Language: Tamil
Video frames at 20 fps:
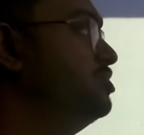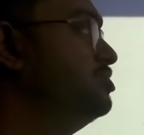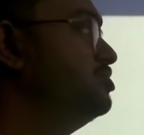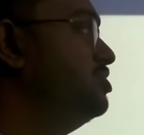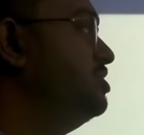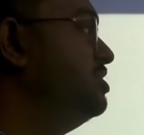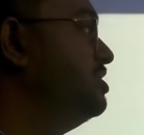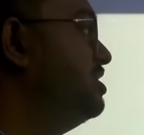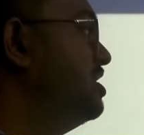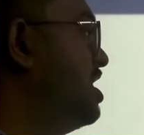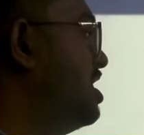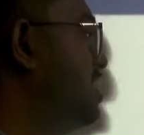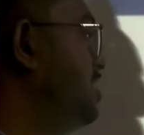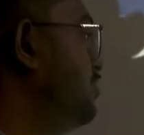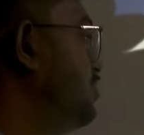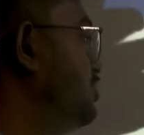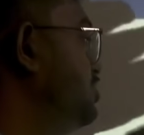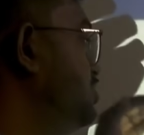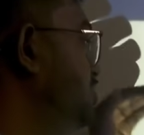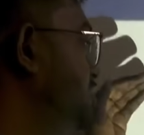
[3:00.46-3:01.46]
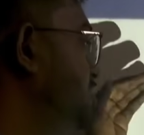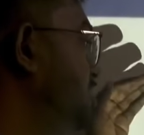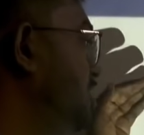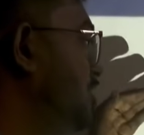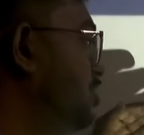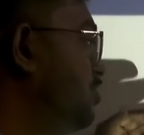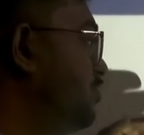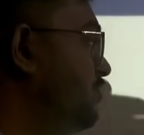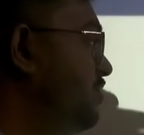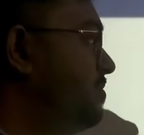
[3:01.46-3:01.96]
ஸோ இந்த நாலு கொஷின்ஸ்
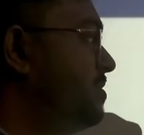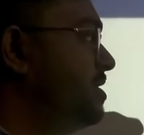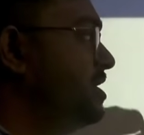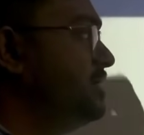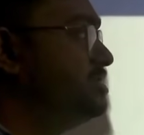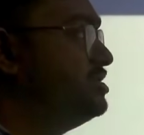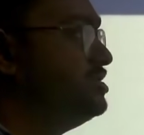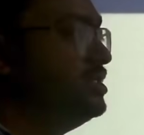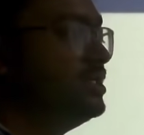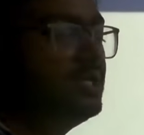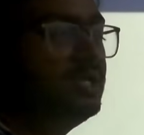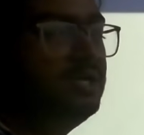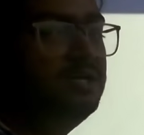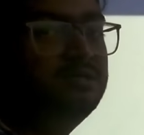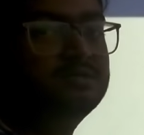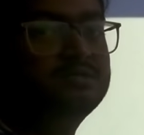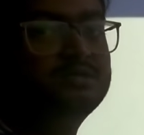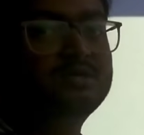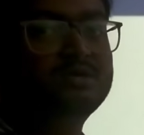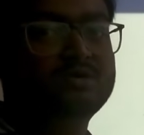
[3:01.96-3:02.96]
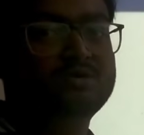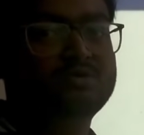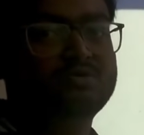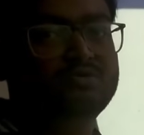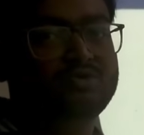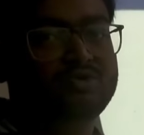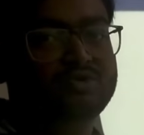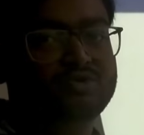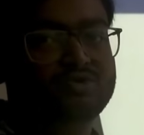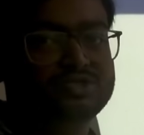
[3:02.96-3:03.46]
தரோவாக படிச்சிட்டிங்கன்னா
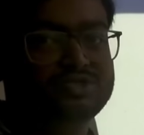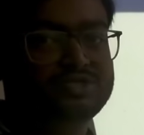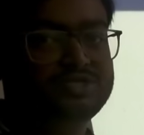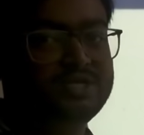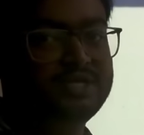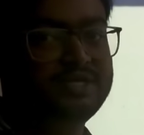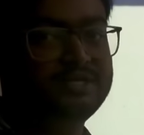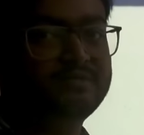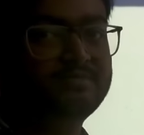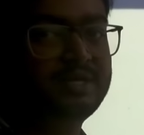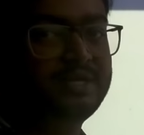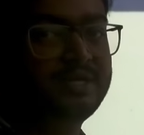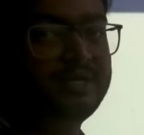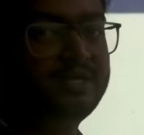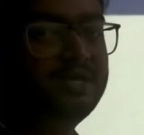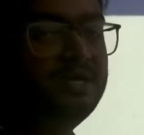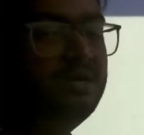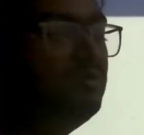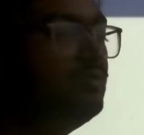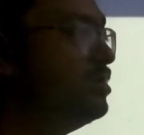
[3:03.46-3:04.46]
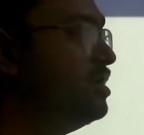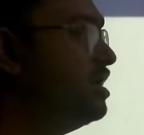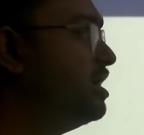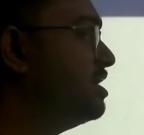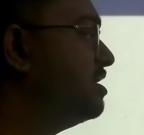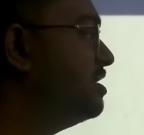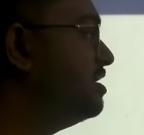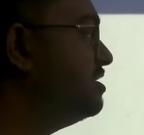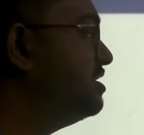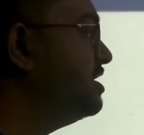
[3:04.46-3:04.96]
ஒரு கொஷின் அட்டன் பண்ணிடலாம் உங்கள்
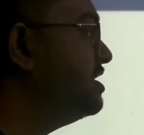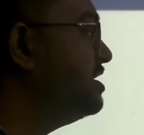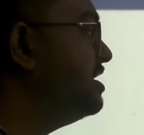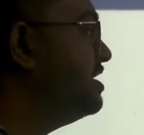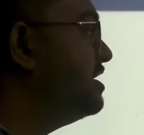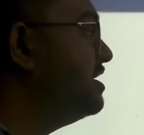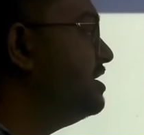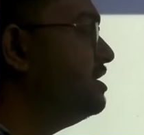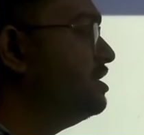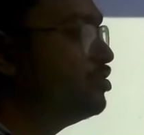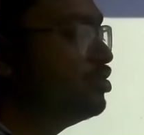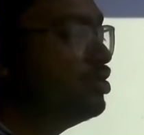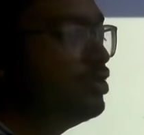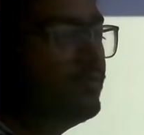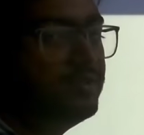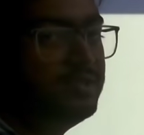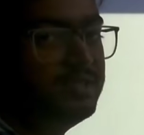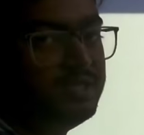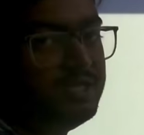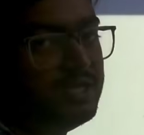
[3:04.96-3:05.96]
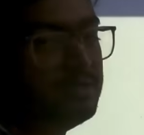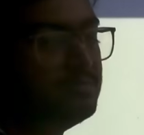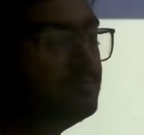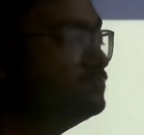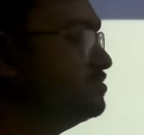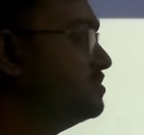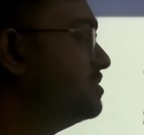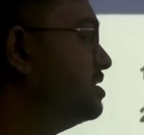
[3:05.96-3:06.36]
லக்கு இருந்தால் இதில் ரெண்டு கூட வந்துடலாம்